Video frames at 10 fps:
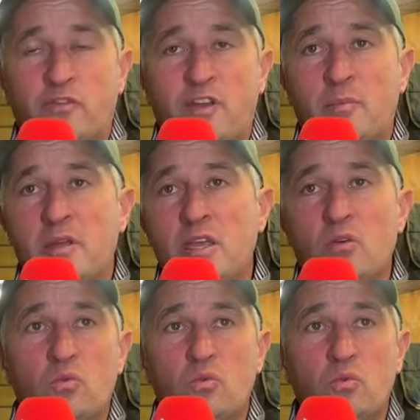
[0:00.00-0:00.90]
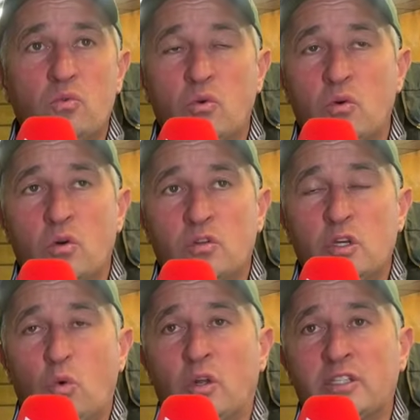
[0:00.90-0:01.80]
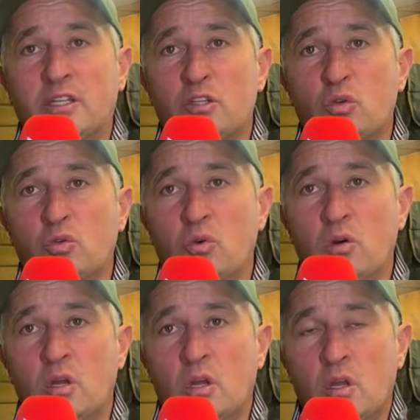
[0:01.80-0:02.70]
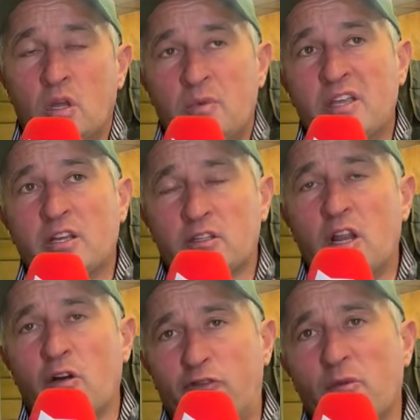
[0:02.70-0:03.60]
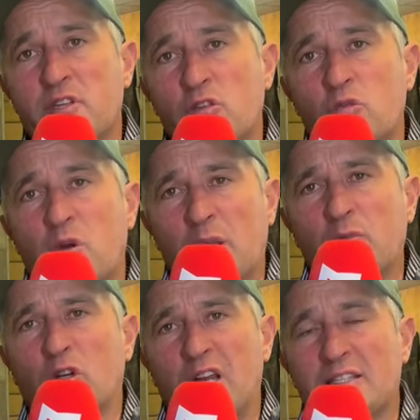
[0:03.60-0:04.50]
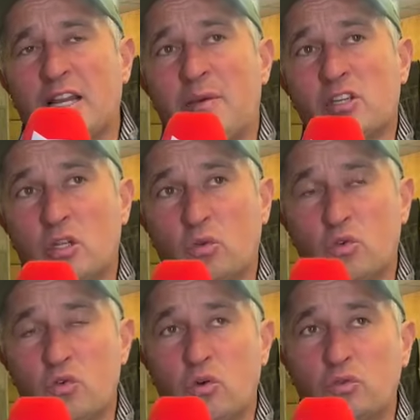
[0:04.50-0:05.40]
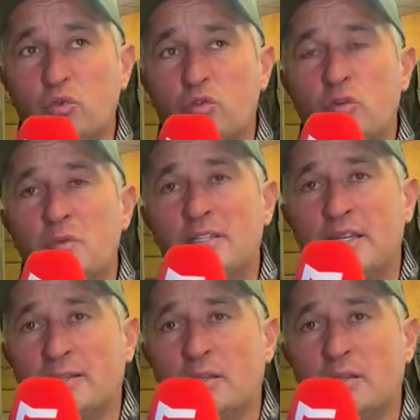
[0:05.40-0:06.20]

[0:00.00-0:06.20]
fermées ou les gros internationaux. Mais quand elle est en forme, c'est une jument quand même de classe. Elle a marché l'autre jour 12-2007.